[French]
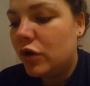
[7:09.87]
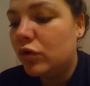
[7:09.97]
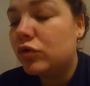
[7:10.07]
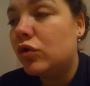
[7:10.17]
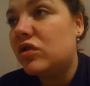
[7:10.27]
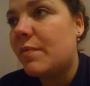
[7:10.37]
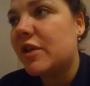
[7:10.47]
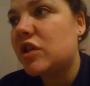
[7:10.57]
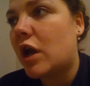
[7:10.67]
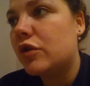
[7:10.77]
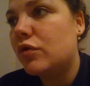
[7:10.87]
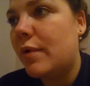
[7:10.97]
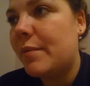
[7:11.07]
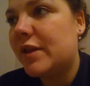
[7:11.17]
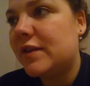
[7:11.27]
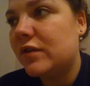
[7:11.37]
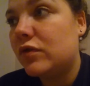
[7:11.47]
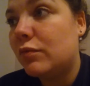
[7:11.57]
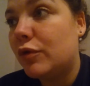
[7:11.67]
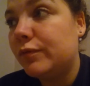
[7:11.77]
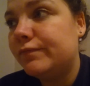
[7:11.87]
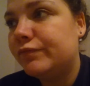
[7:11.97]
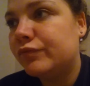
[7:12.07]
Donc du coup, ça partira demain matin seulement.